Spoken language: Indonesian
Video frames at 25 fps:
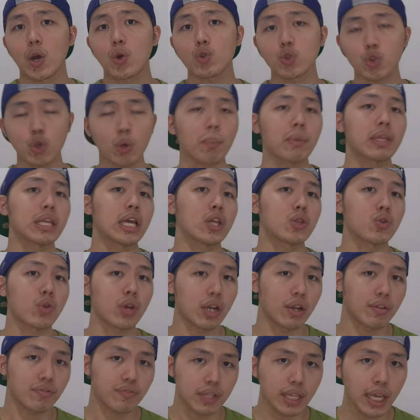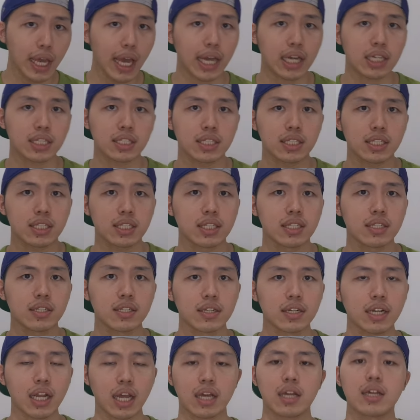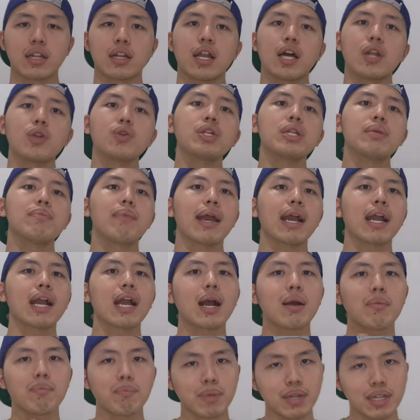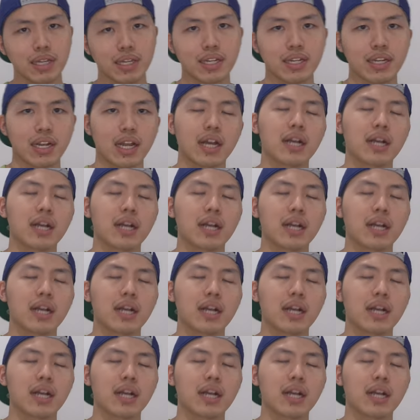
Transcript: untuk menjatuhkan FTX Nah, lalu di backup nih.